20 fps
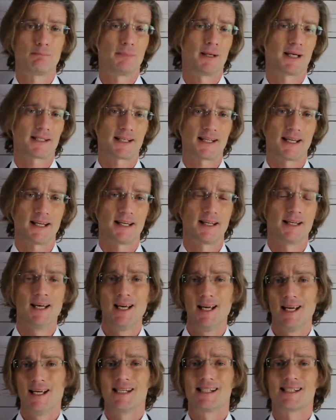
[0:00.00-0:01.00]
Perché
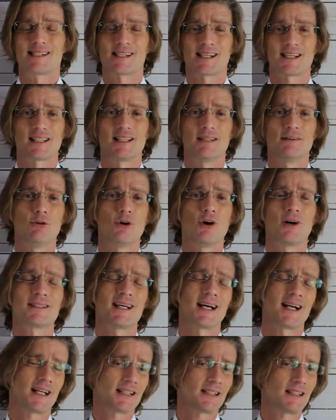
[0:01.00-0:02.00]
se devo
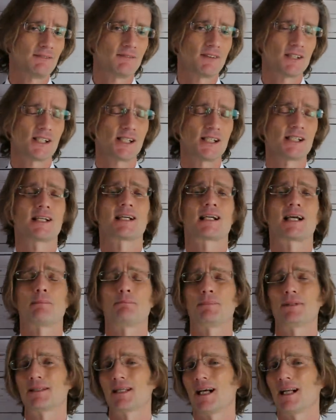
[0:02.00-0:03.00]
andare ad investire
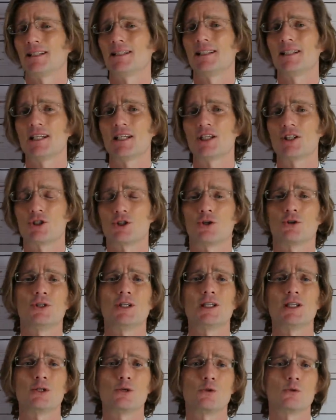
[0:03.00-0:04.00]
capitale di rischio
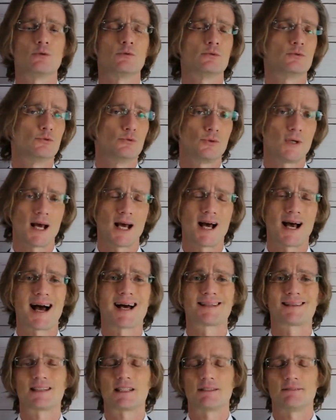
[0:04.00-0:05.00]
in una
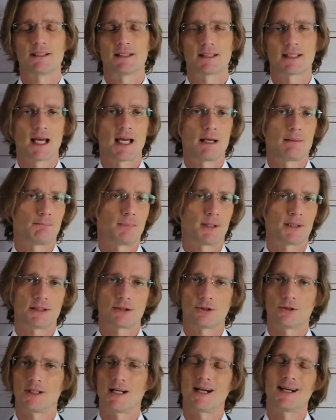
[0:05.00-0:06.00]
attività
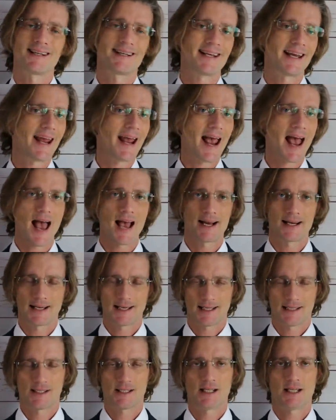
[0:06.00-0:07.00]
imprenditoriale che
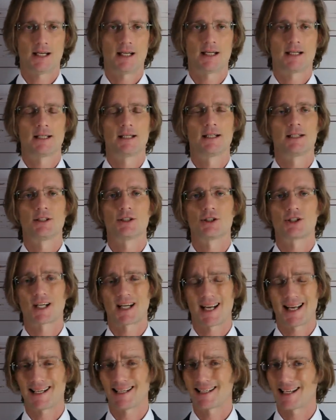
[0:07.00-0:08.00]
anche se
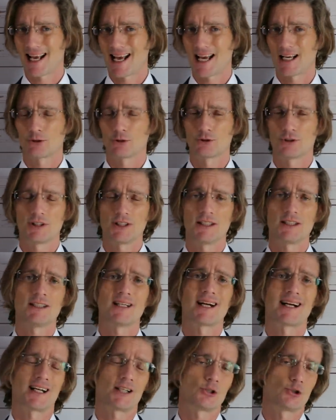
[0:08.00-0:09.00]
sarà in grado di
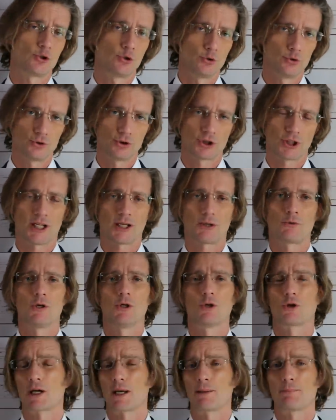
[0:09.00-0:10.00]
raggiungere
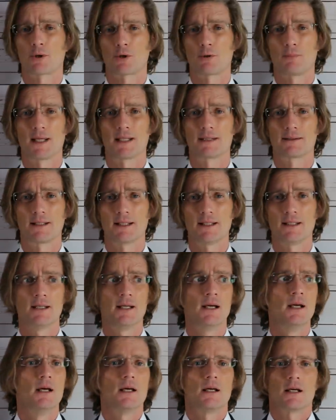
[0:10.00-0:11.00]
quello che promette,
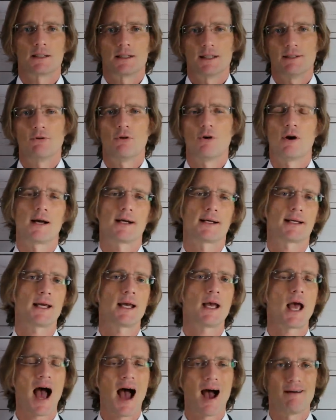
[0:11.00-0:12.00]
eh, devo
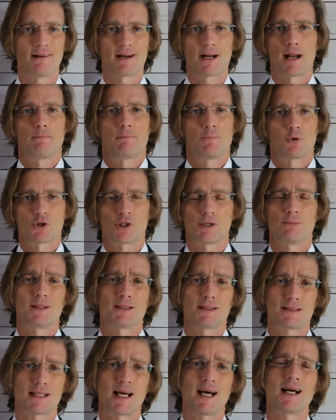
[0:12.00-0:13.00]
anche avere la
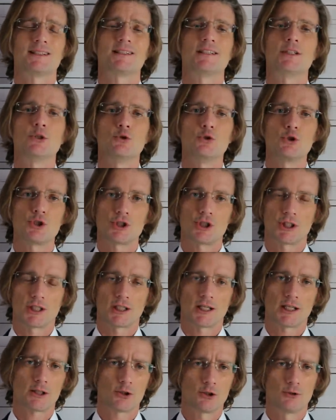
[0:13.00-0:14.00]
possibilità di
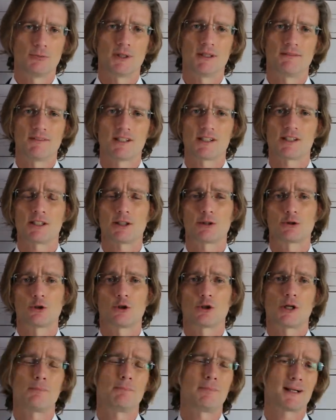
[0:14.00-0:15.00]
uscire come
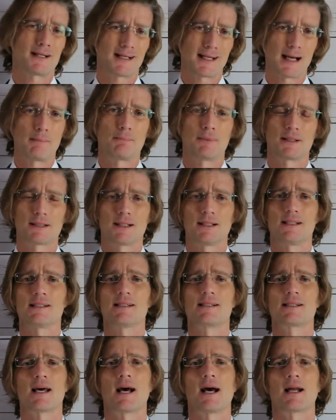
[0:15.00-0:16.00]
investitore per
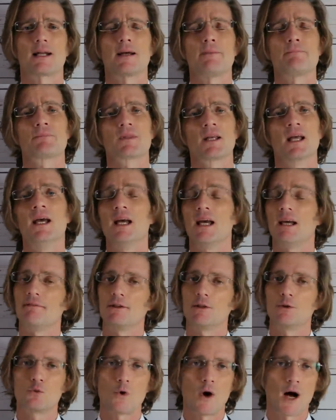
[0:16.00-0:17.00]
capitalizzare
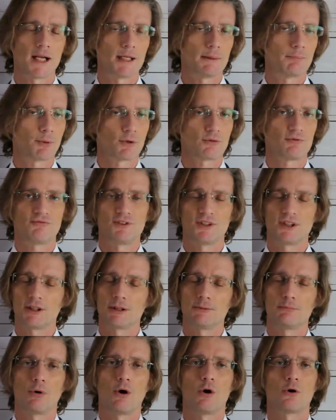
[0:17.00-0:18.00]
eventuali
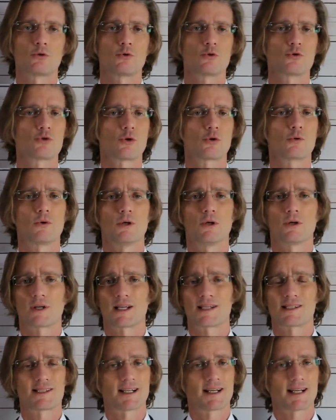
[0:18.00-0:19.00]
profitti, bonus o quello
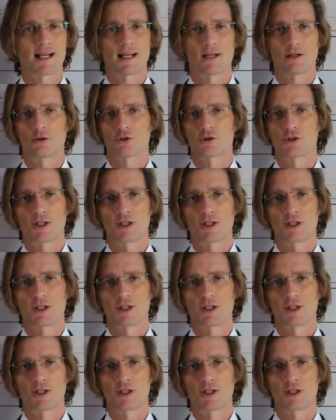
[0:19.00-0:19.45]
che saranno.